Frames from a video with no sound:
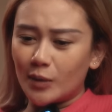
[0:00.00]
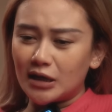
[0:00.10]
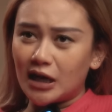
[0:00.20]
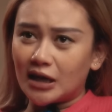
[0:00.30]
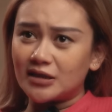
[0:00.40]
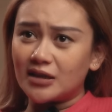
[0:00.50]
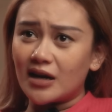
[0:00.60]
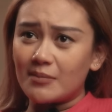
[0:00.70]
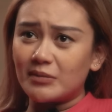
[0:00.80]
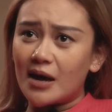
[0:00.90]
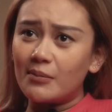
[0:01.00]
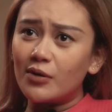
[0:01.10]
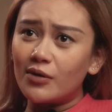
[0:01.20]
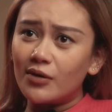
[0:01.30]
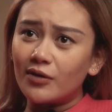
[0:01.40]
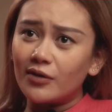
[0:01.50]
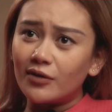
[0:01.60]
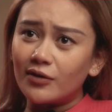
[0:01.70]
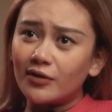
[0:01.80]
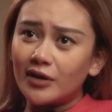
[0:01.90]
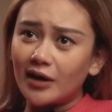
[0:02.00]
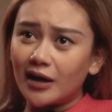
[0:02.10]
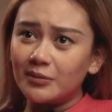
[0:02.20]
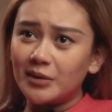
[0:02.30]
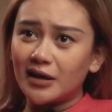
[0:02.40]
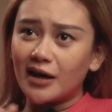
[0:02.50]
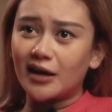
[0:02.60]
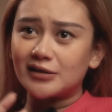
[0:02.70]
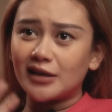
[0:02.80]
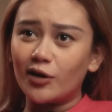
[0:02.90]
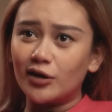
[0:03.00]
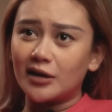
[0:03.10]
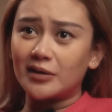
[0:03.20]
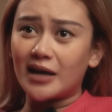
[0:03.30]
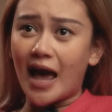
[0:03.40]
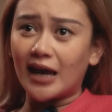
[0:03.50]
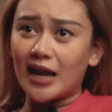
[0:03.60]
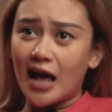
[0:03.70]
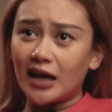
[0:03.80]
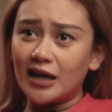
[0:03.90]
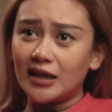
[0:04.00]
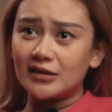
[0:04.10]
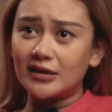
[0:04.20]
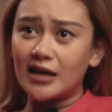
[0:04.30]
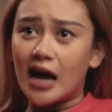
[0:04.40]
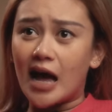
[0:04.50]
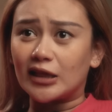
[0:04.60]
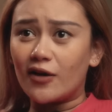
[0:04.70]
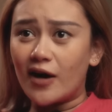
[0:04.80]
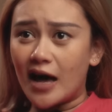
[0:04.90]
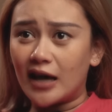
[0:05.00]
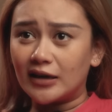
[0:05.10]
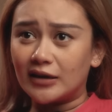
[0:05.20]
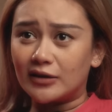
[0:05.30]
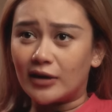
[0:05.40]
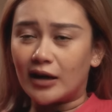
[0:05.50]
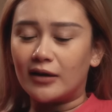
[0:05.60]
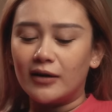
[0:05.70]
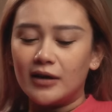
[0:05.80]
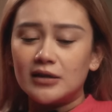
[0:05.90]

cuman dikasih ram nyamuk, iya kan biar nggak kesenggol dan ke angin-angin, jadi nggak katoan gitu kan.